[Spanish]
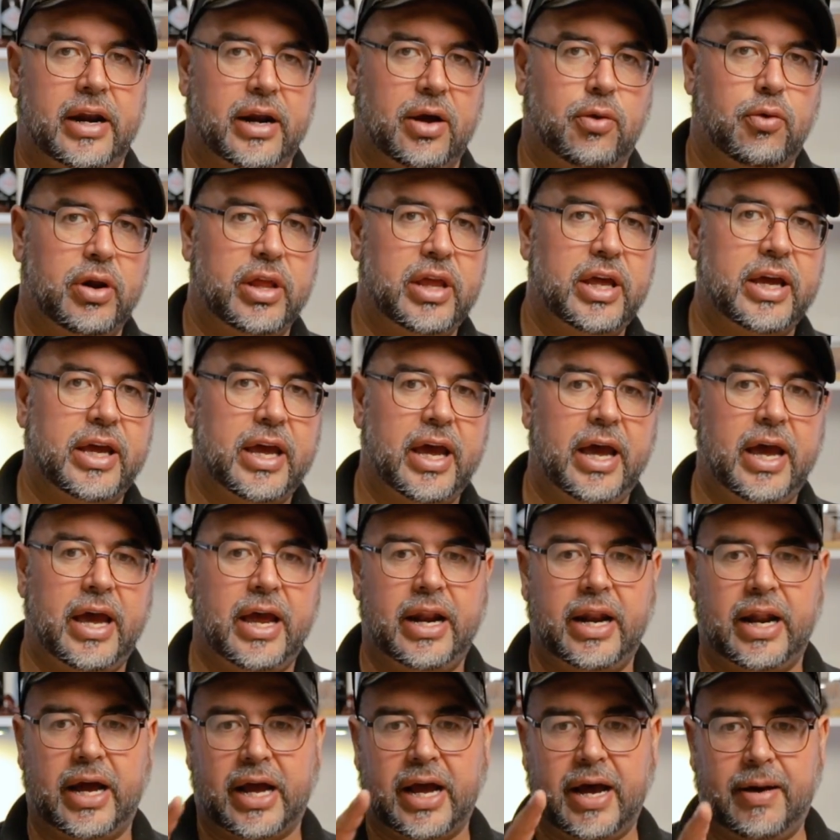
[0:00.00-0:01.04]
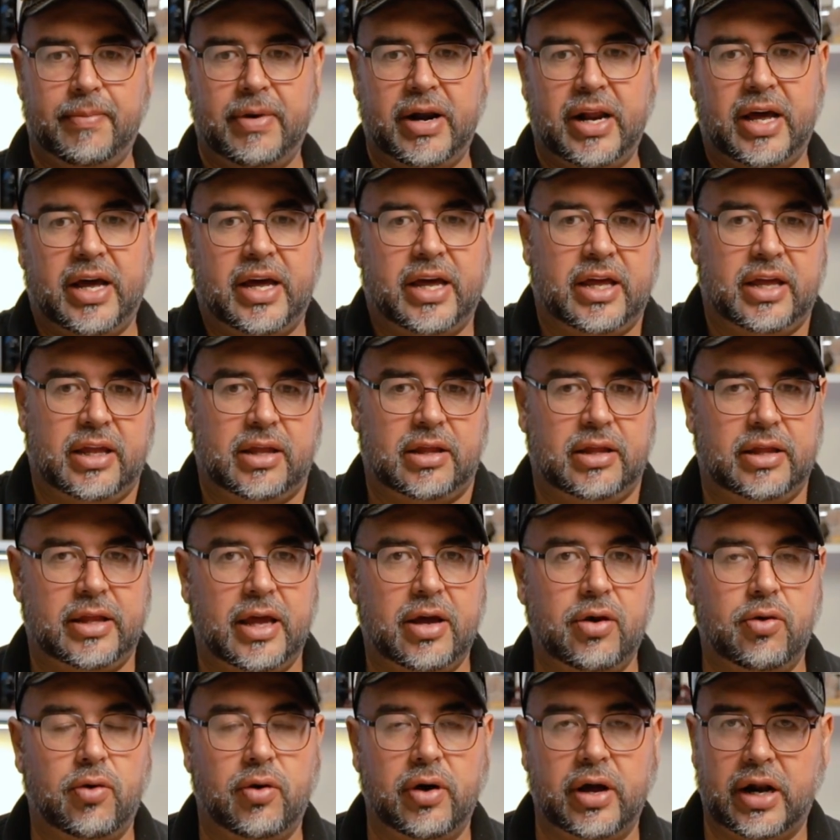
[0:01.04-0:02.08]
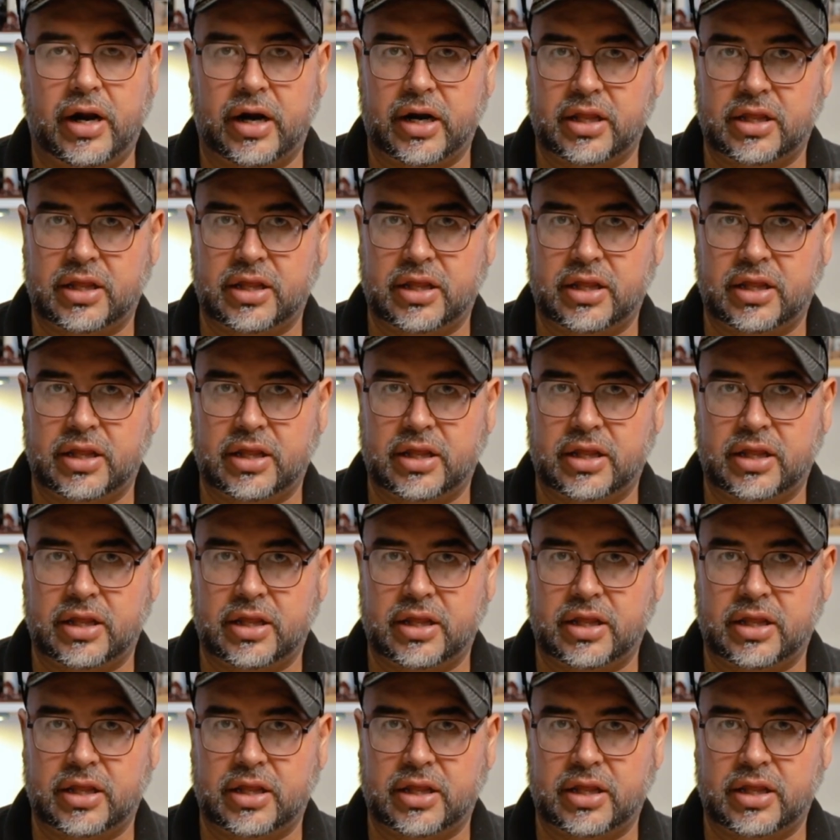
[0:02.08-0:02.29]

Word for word: Recuerden que en la cámara tengo el